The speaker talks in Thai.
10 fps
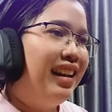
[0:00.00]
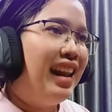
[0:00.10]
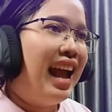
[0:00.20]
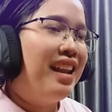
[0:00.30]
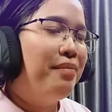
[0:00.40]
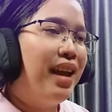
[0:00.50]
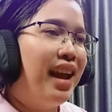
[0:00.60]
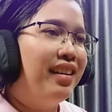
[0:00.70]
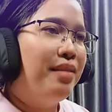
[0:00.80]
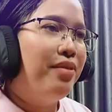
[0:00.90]
ละลายน้ำ
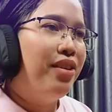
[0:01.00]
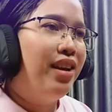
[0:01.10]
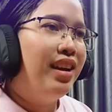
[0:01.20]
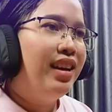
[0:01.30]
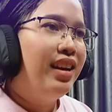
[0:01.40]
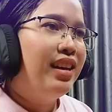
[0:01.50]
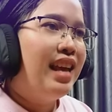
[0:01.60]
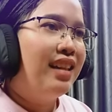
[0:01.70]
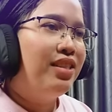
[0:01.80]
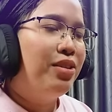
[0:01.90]
แข็งเรียบร้อย
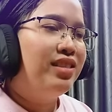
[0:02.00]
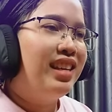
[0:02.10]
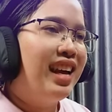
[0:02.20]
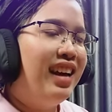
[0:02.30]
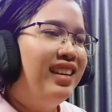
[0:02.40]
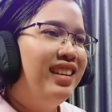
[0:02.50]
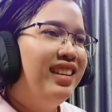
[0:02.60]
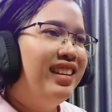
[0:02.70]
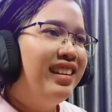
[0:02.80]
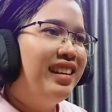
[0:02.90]
ย่างต่อสิคะ
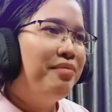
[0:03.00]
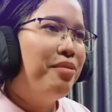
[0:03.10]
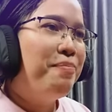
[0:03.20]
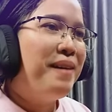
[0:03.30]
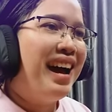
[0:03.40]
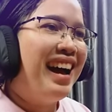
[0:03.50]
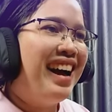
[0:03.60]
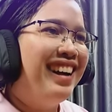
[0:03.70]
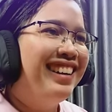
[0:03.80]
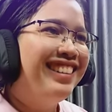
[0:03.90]
เนื้อหมูป่า
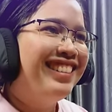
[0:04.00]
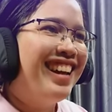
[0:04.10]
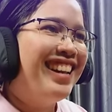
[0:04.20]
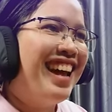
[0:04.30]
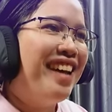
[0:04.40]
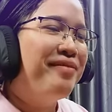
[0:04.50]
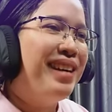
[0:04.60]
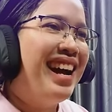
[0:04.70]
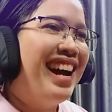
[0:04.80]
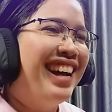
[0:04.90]
น่าทาน
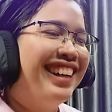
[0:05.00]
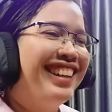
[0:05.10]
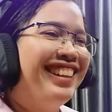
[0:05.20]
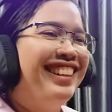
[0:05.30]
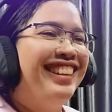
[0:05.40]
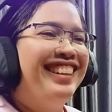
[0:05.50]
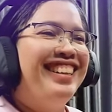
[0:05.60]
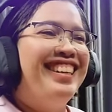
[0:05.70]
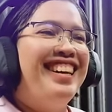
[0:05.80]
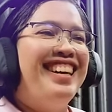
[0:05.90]
มาก
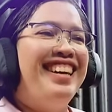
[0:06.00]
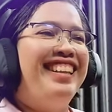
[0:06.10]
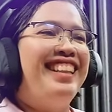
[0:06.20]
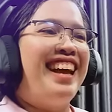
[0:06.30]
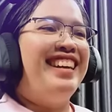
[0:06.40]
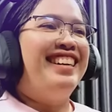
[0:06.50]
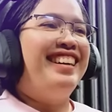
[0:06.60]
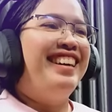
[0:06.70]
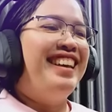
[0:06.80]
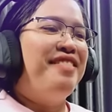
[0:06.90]
นาย
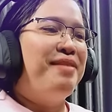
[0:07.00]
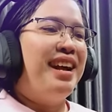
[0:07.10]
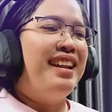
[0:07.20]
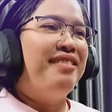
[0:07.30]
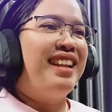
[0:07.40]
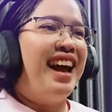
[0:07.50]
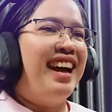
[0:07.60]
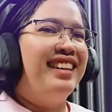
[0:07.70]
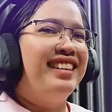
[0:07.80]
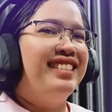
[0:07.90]
เอ้ยเอาไว้เราทา
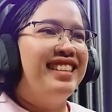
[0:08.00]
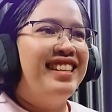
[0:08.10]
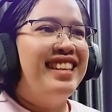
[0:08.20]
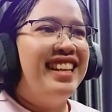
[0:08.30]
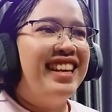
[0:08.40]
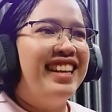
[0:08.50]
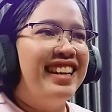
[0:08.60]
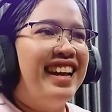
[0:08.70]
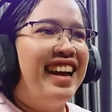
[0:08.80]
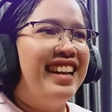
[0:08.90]
นเถอะซะดีๆ
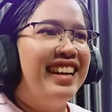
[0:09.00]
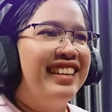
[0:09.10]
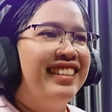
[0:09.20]
นะนายนะ